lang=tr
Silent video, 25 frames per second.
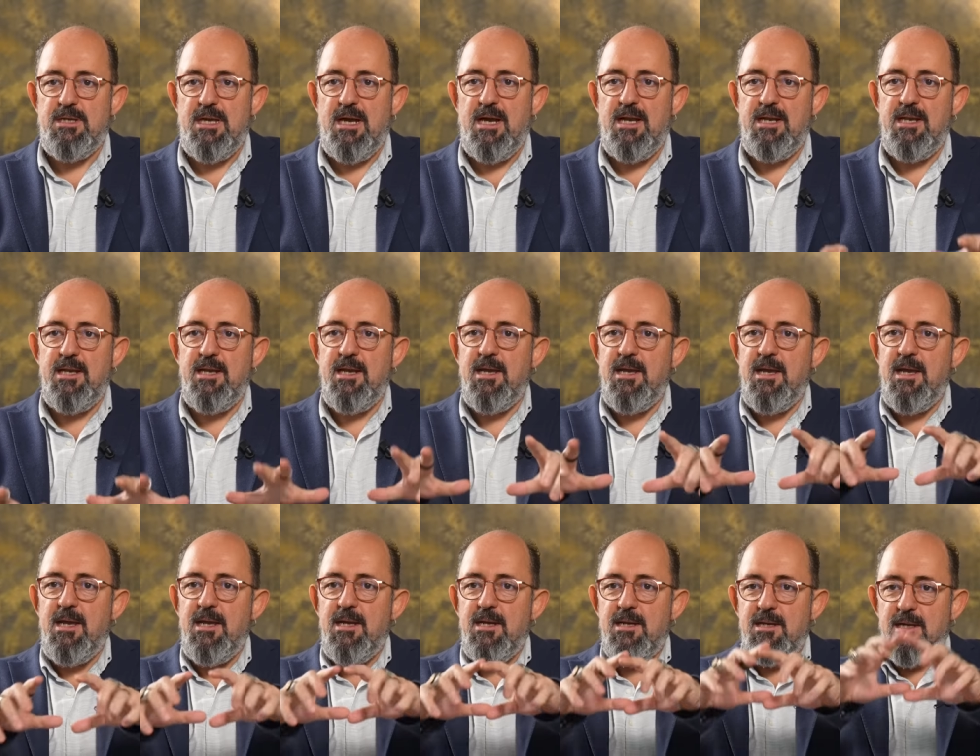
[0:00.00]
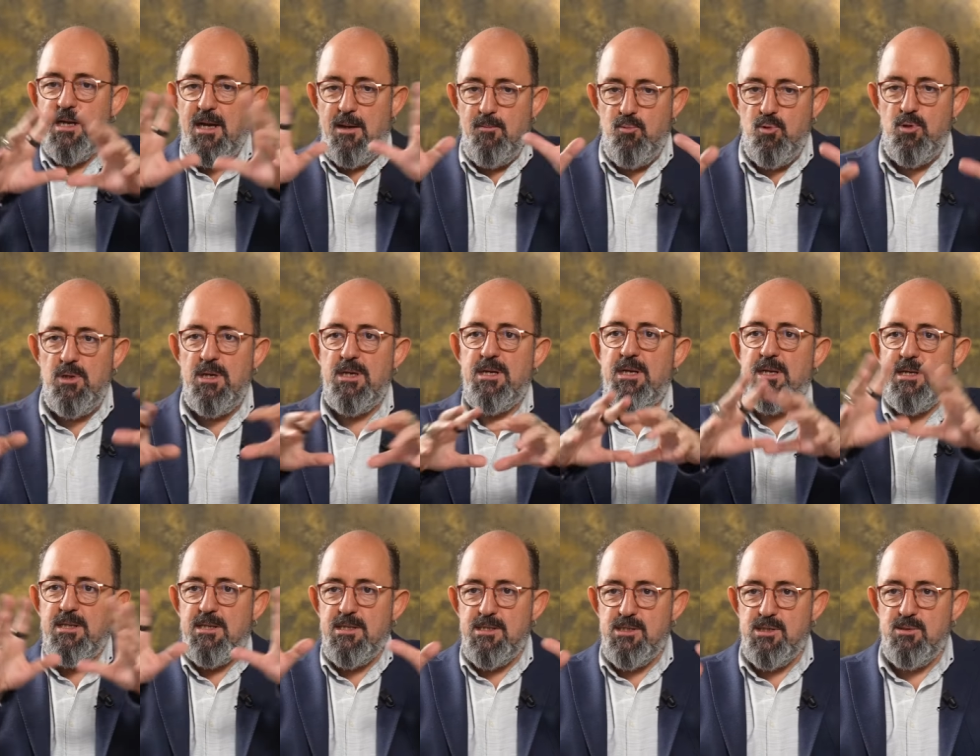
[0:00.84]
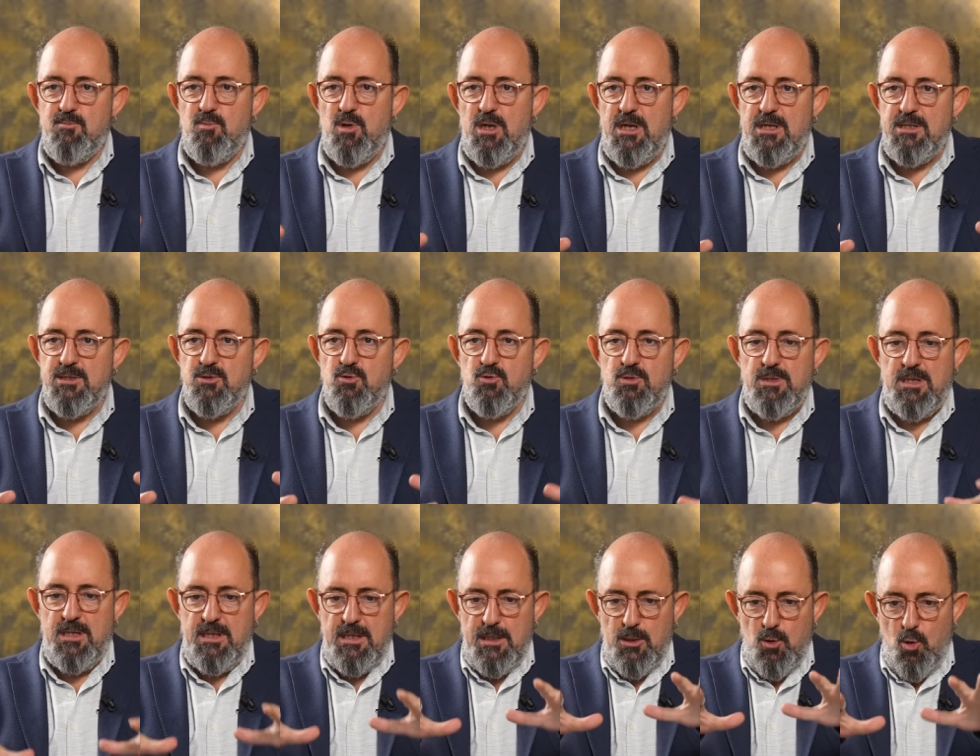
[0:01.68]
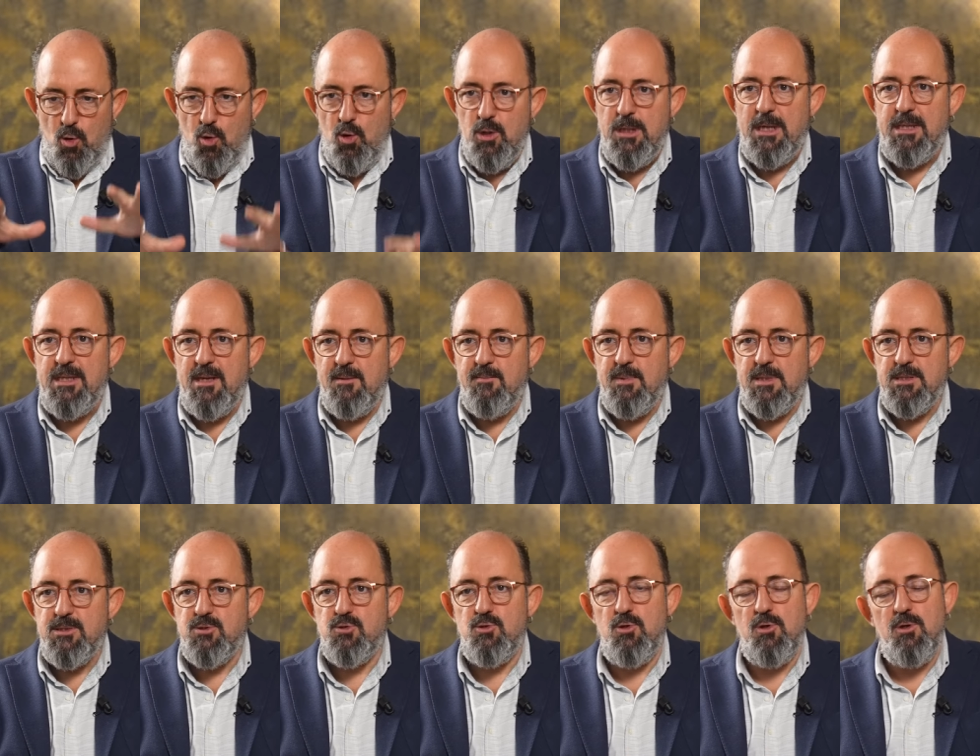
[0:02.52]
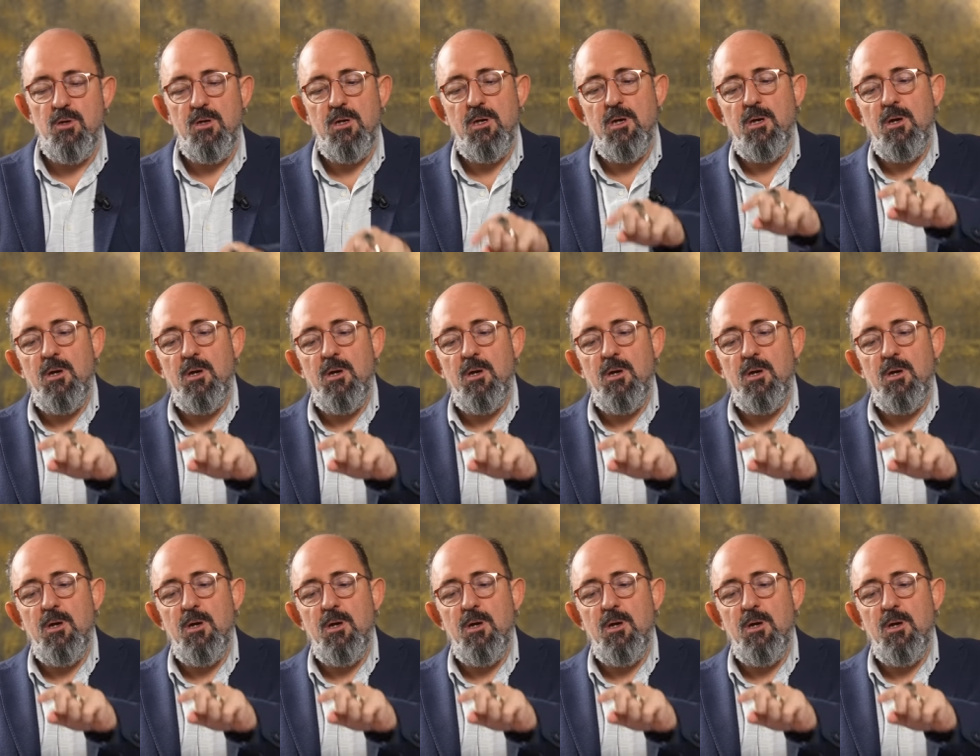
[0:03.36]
Yani kabullere ya da simülasyonlara değil, olana basıyor.